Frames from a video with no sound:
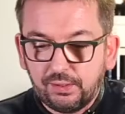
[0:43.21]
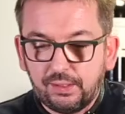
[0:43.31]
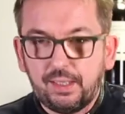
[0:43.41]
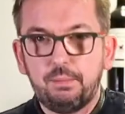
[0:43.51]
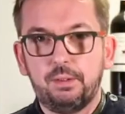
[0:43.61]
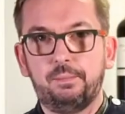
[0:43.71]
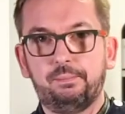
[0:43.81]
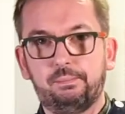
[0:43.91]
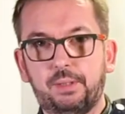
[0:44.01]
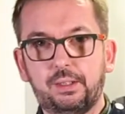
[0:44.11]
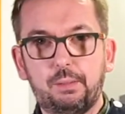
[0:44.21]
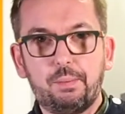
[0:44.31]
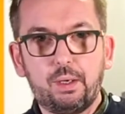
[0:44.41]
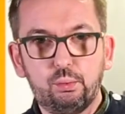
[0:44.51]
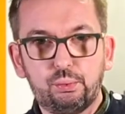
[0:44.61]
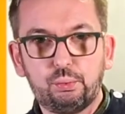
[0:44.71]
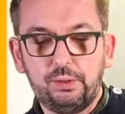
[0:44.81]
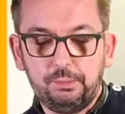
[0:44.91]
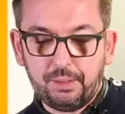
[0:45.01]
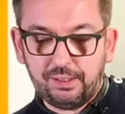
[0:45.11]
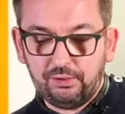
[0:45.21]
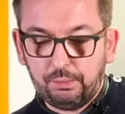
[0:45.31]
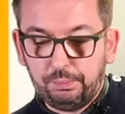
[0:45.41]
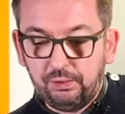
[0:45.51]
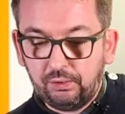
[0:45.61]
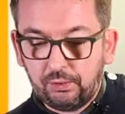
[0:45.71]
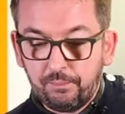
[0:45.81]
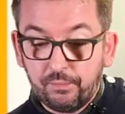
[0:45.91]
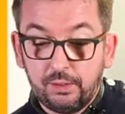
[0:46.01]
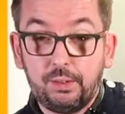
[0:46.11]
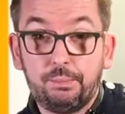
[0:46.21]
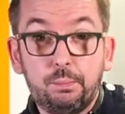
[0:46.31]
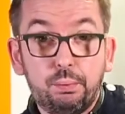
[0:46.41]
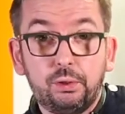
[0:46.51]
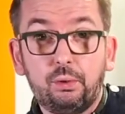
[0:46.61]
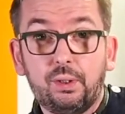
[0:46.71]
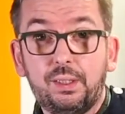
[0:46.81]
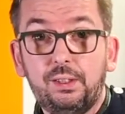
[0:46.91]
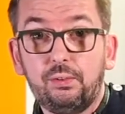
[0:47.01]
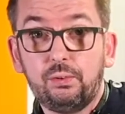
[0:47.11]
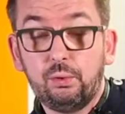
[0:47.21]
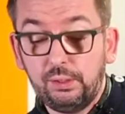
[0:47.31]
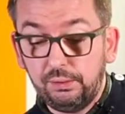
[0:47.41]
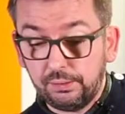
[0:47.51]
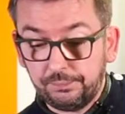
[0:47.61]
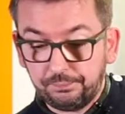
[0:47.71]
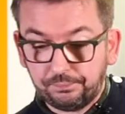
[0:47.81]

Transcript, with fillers: agréable, marquée par le fruit, par les épices, des petites pointes de réglisse, d'olive.